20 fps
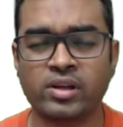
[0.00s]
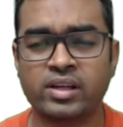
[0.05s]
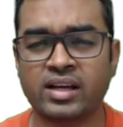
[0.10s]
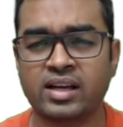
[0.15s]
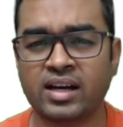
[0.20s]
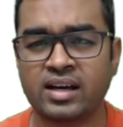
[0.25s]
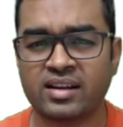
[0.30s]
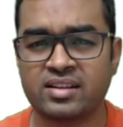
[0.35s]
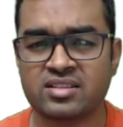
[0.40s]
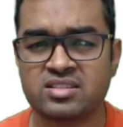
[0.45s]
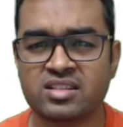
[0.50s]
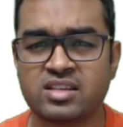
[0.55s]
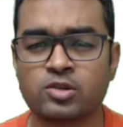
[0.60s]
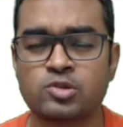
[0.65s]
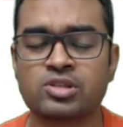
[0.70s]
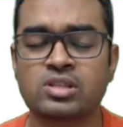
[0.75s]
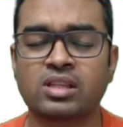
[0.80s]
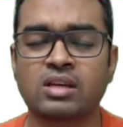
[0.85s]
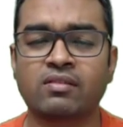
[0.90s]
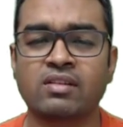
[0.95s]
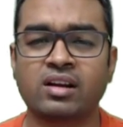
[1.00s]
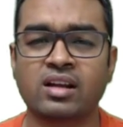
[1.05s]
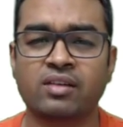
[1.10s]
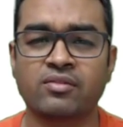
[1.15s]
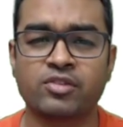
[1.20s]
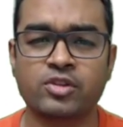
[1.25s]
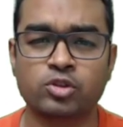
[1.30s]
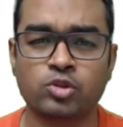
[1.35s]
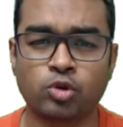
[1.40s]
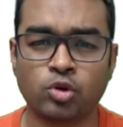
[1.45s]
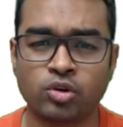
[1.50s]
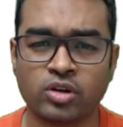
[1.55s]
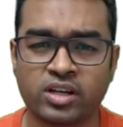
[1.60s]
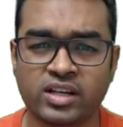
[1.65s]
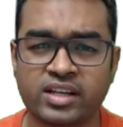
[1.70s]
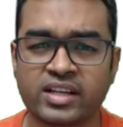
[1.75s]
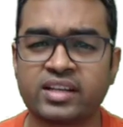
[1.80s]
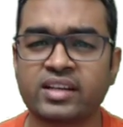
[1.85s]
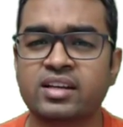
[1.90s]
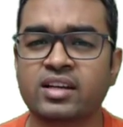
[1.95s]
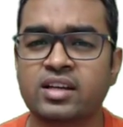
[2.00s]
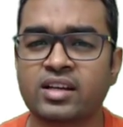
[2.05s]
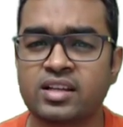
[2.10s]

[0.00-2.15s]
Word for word: उनके कारण से जो संतावन का विद्रोह है